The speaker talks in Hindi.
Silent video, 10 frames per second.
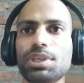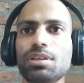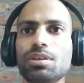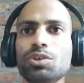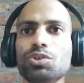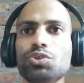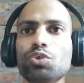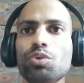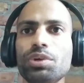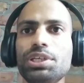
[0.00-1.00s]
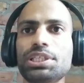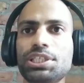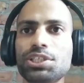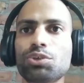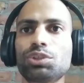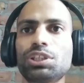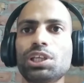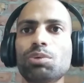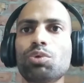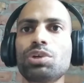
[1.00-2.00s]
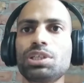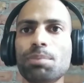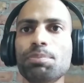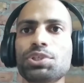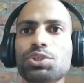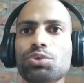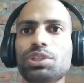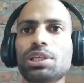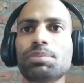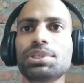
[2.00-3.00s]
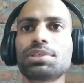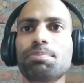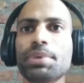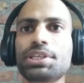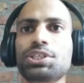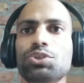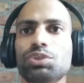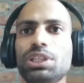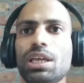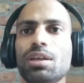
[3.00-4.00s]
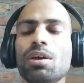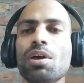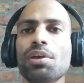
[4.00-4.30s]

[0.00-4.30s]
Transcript: में जो डिसीज होते हैं वो टम्मी से होते हैं मीन्स पेट से होता है